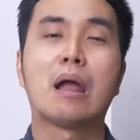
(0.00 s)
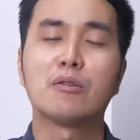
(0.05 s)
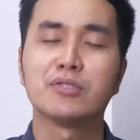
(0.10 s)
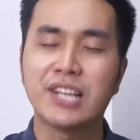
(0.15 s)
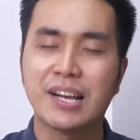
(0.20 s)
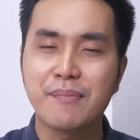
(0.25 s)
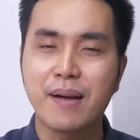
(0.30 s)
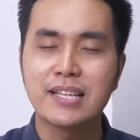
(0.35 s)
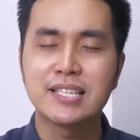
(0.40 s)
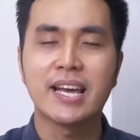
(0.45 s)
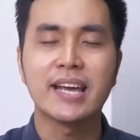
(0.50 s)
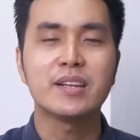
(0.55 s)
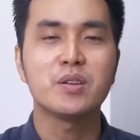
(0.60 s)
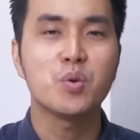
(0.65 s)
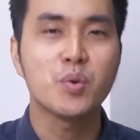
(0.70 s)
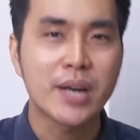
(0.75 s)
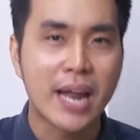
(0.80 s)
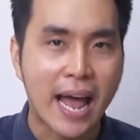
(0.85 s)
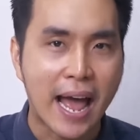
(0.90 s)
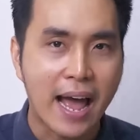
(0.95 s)
เราสามารถใช้
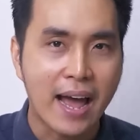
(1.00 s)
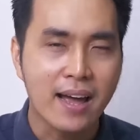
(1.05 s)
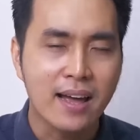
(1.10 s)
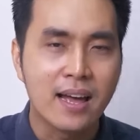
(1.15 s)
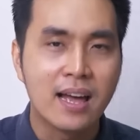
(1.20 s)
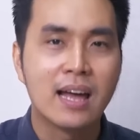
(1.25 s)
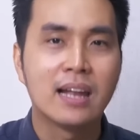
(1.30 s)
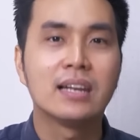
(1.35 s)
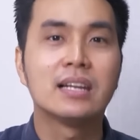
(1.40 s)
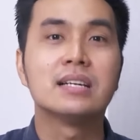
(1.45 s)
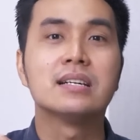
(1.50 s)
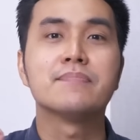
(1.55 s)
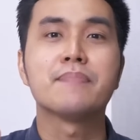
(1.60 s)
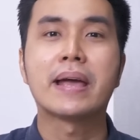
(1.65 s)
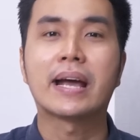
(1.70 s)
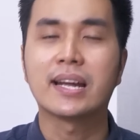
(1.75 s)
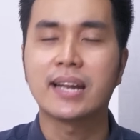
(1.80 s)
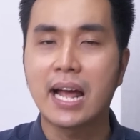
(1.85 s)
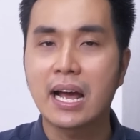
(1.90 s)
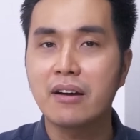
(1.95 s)
ดูหนังหรือ
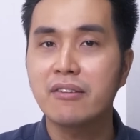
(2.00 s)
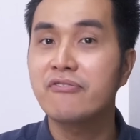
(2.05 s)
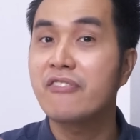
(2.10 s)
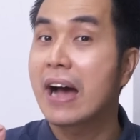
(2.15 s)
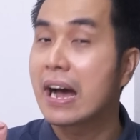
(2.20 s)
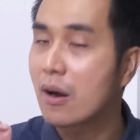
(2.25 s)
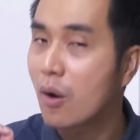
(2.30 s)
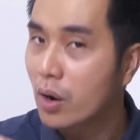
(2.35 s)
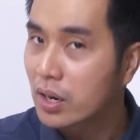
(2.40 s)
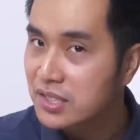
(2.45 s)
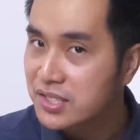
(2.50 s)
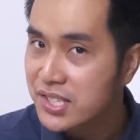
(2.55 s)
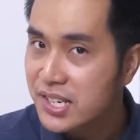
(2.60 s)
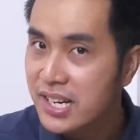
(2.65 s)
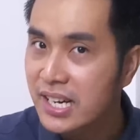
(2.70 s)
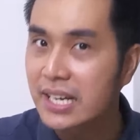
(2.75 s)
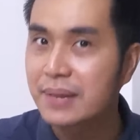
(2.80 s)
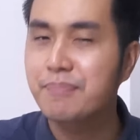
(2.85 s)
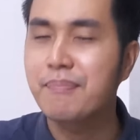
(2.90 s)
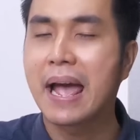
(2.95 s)
แม้กระทั่งฟังคอน
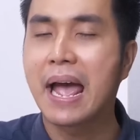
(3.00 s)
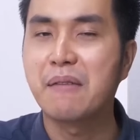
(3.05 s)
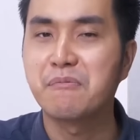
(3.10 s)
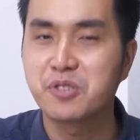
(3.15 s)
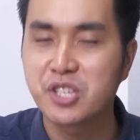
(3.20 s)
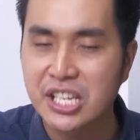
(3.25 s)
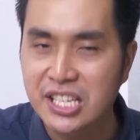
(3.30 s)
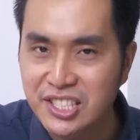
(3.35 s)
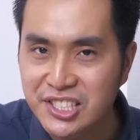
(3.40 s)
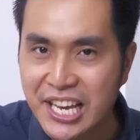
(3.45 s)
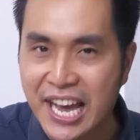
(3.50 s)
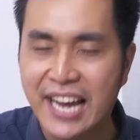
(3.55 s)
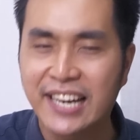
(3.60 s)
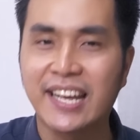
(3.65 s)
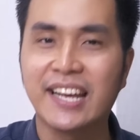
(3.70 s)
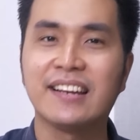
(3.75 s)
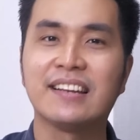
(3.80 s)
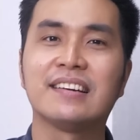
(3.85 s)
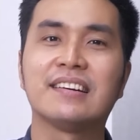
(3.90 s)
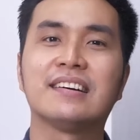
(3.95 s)
เสิร์ตแบบจริงจัง
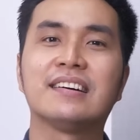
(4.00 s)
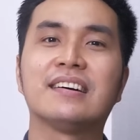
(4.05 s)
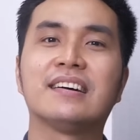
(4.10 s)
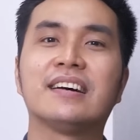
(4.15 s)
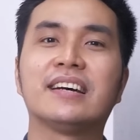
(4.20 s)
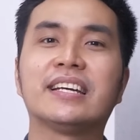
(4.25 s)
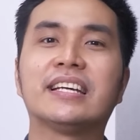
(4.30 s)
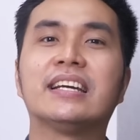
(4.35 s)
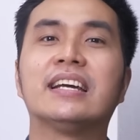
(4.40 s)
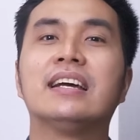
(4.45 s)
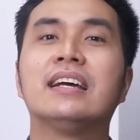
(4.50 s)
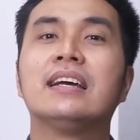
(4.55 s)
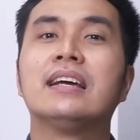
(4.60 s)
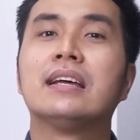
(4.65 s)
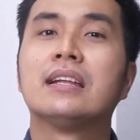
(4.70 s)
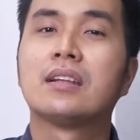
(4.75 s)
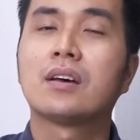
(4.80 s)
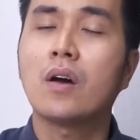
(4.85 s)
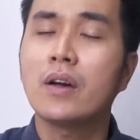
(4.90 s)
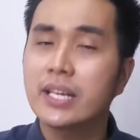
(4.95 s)
ได้เลย
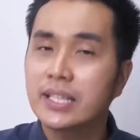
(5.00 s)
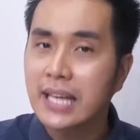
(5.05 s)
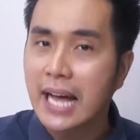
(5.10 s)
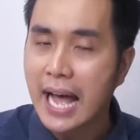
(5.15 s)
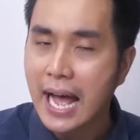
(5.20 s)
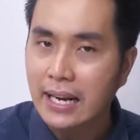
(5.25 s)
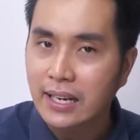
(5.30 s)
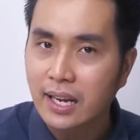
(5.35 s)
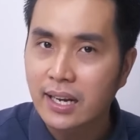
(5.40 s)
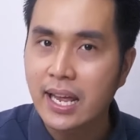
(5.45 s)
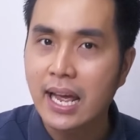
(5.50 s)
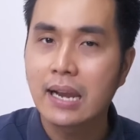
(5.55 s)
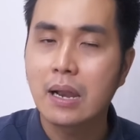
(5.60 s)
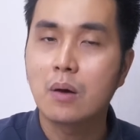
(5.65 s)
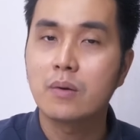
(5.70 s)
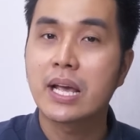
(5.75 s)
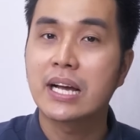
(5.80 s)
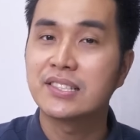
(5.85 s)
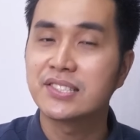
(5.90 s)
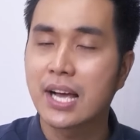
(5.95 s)
แล้วก็อีกทางนึงเนี่ย
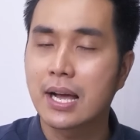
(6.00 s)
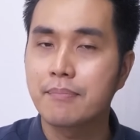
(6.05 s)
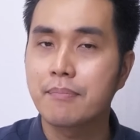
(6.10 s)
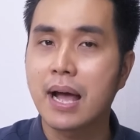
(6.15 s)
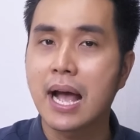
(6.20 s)
เรายังสา